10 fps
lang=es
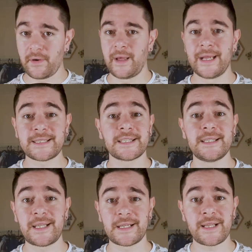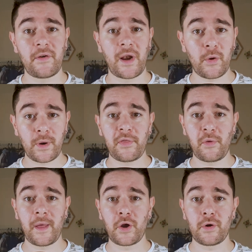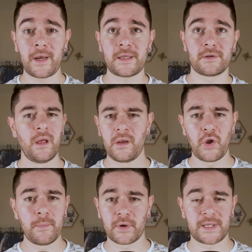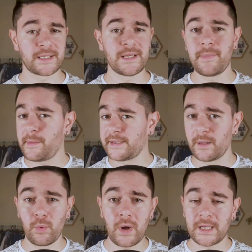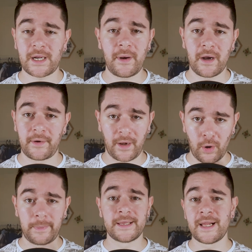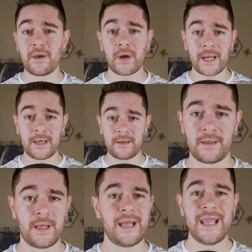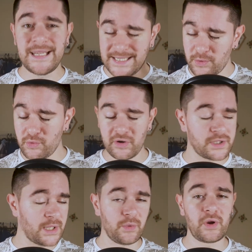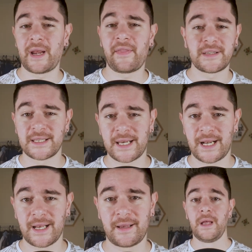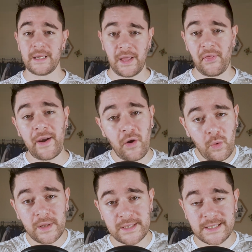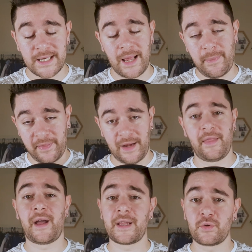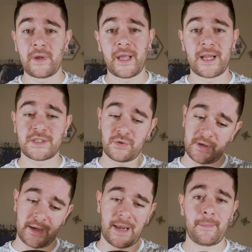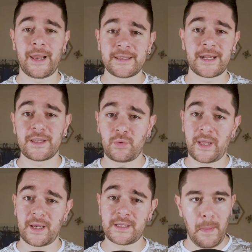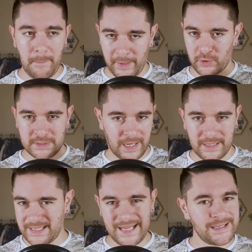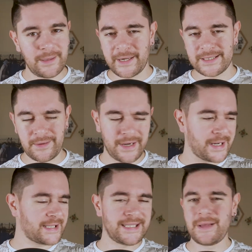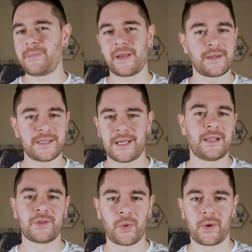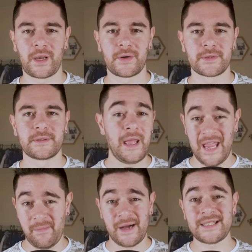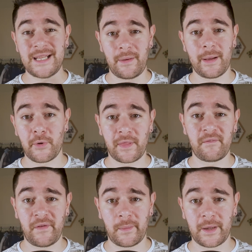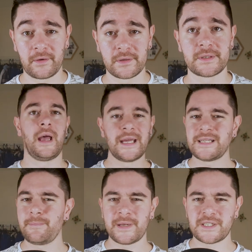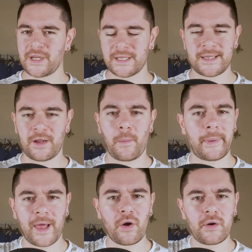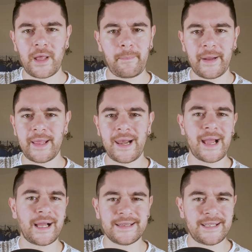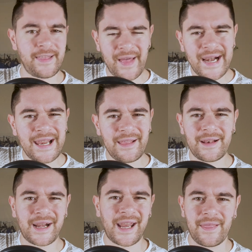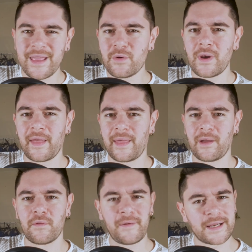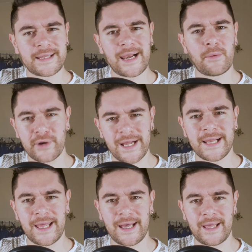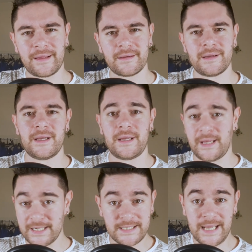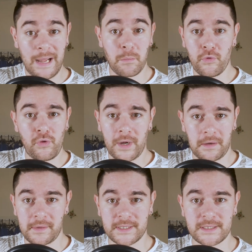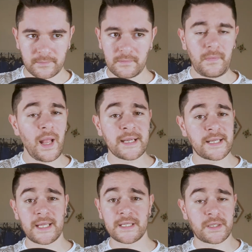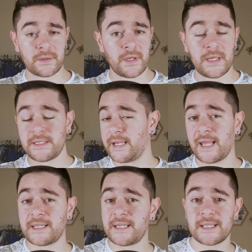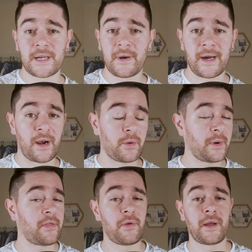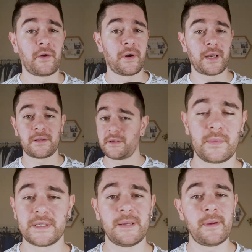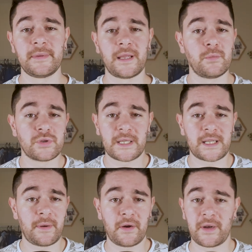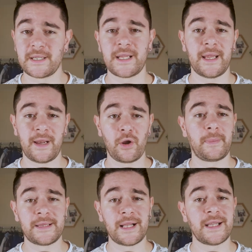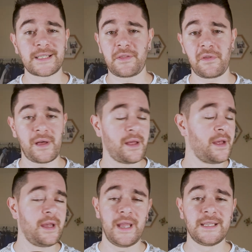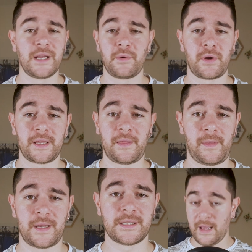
¿Estás interesado en alguna ciudad en no importa, simplemente busca trabajo en el hospital local y seguro, seguro que necesitan a alguien. Quizás no encuentres en la especialidad que tú quieras o en la planta que tú quieras, pero gente para trabajar siempre necesitan en todos lados. Y más si hablamos de enfermeros. Es impresionante comparado con España la cantidad ridícula de oferta laboral que hay. Es el mundo al revés. Así que eso, si quieres ir a trabajar a alguna ciudad en concreto, simplemente busca trabajo en, en, el hospital de esa ciudad y seguro que tendrás.